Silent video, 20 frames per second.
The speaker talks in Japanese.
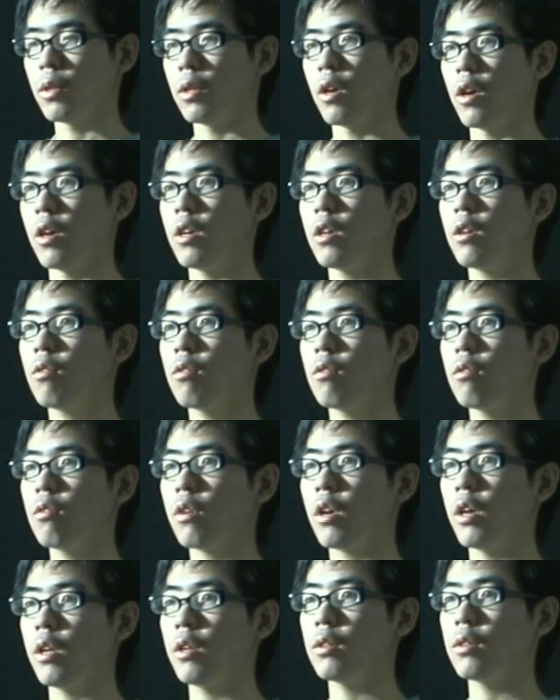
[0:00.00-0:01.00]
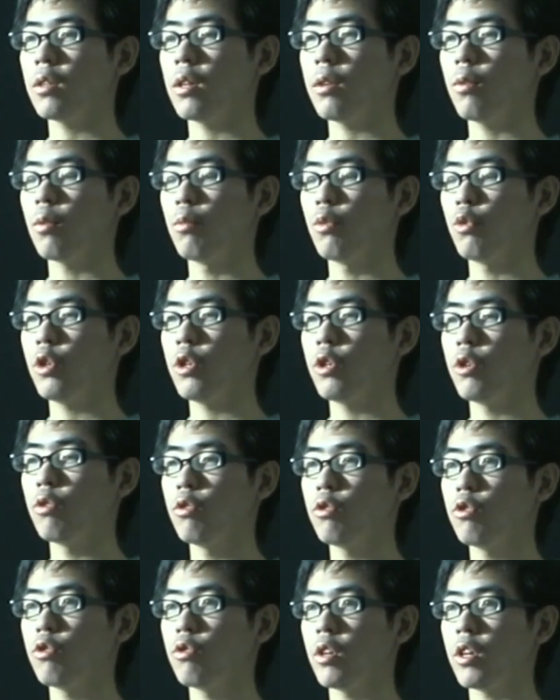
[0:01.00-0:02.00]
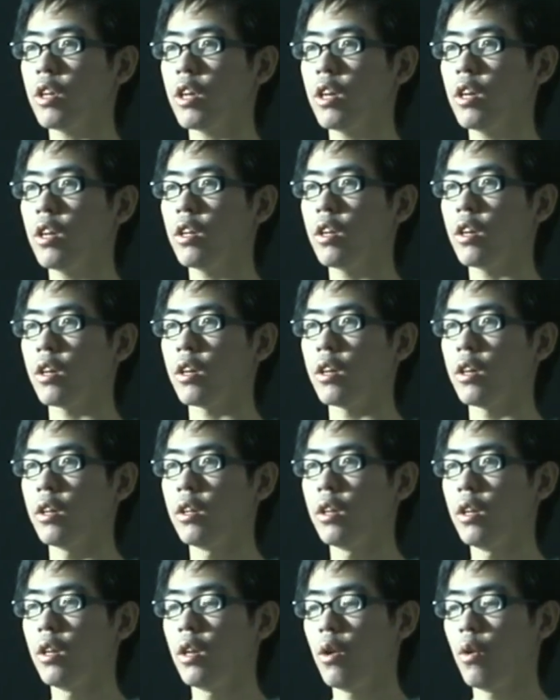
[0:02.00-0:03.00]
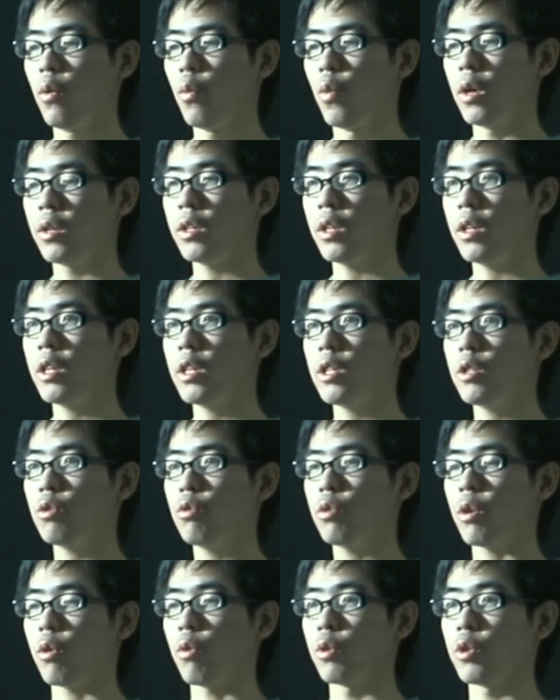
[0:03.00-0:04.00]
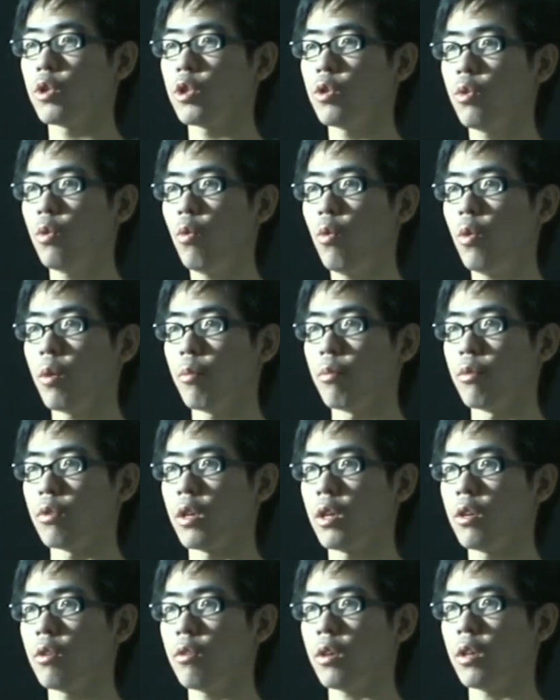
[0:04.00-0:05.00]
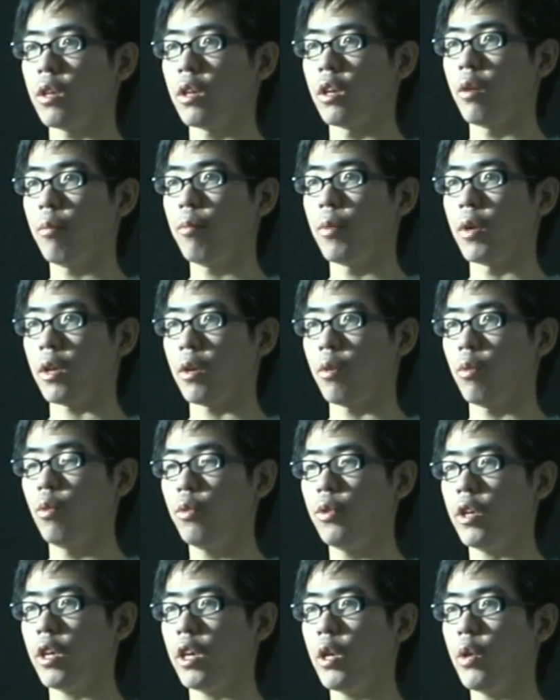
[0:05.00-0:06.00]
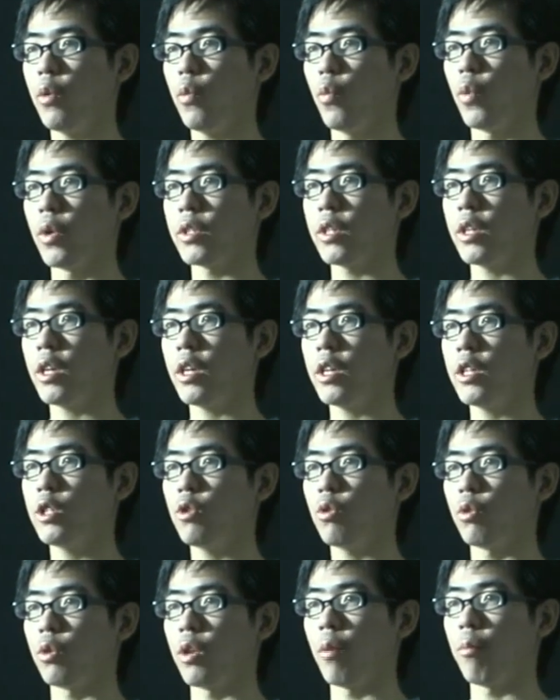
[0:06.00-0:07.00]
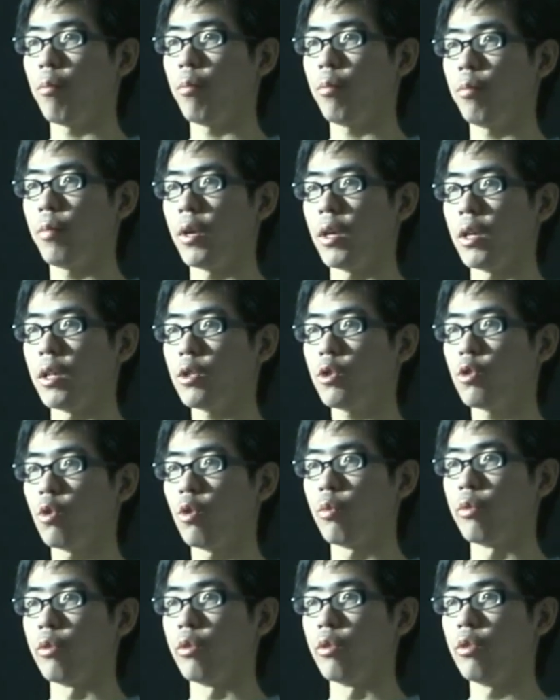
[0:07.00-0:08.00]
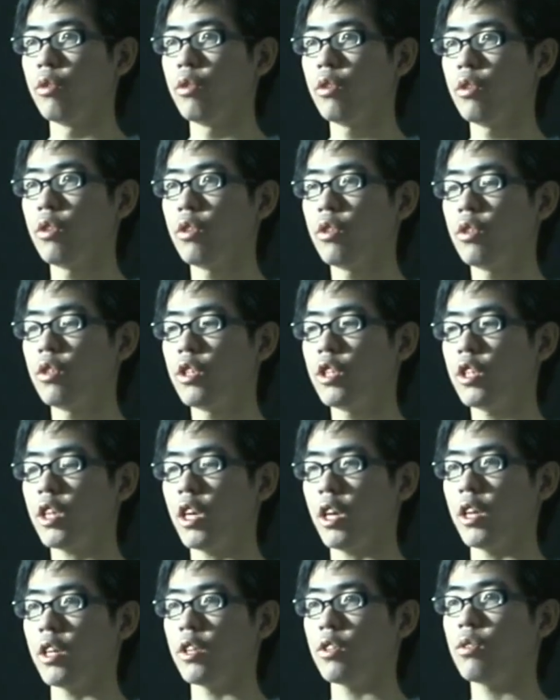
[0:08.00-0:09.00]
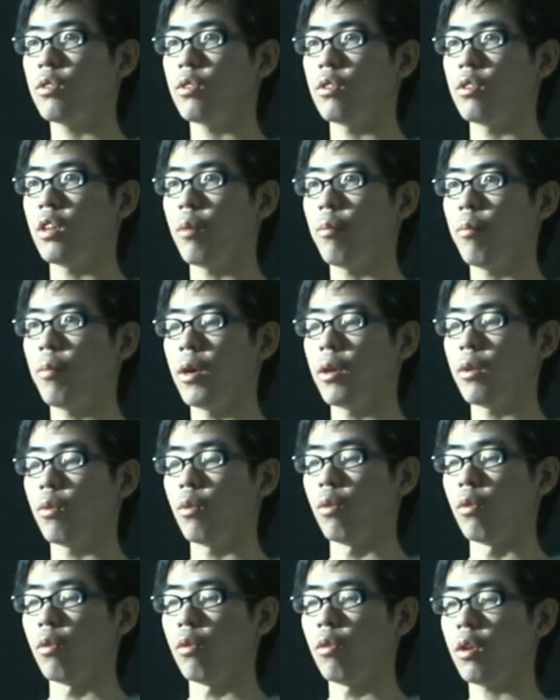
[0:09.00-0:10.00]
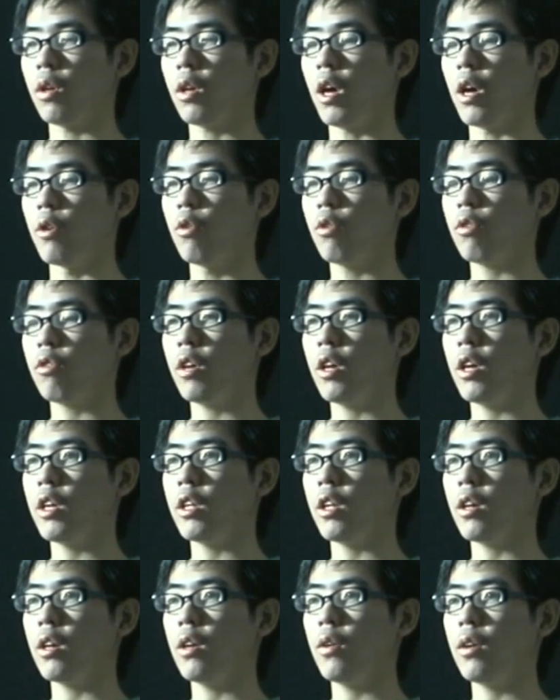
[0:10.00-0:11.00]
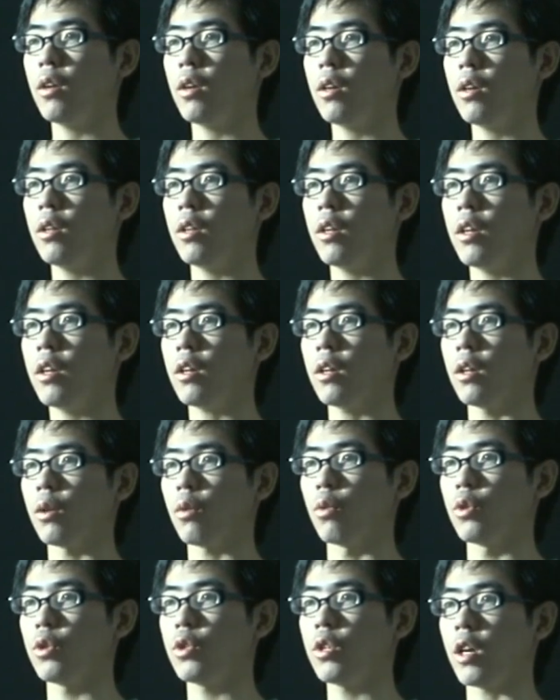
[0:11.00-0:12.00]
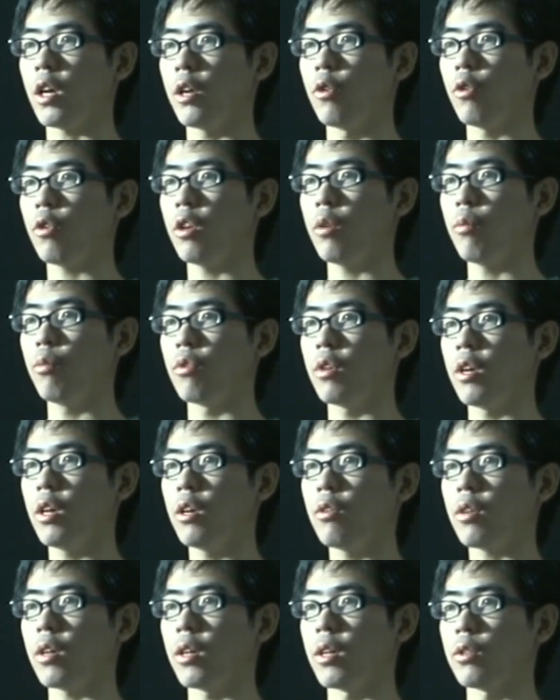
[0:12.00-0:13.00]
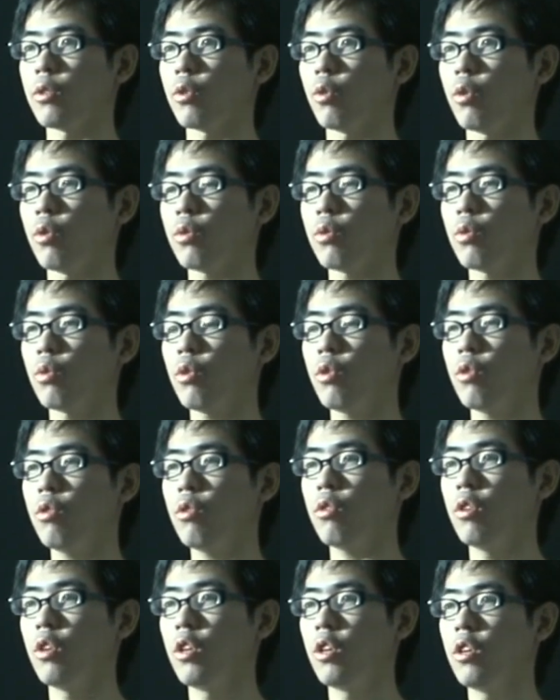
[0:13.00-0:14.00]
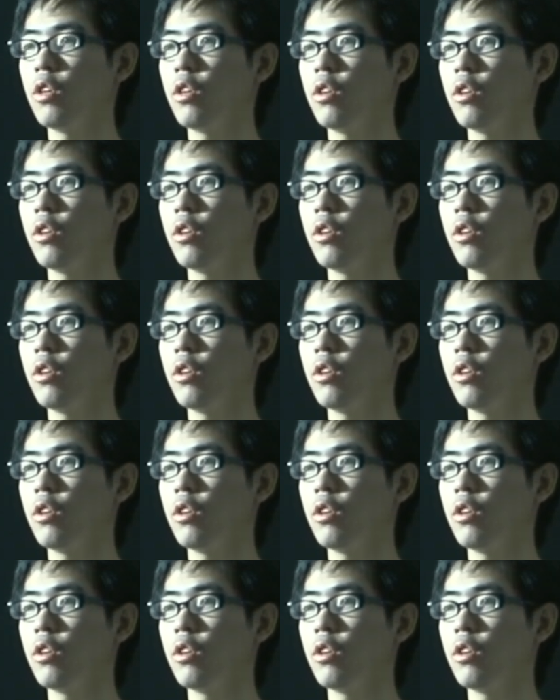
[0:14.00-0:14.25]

ストは対空牽制ともに優秀なキャラだから技相性でこっちの方が分があるからやっぱ基本的に技相性でやっぱ勝負仕掛けつつやっぱあと火力が相手側がないからこっちは火力に分があるからそのそういう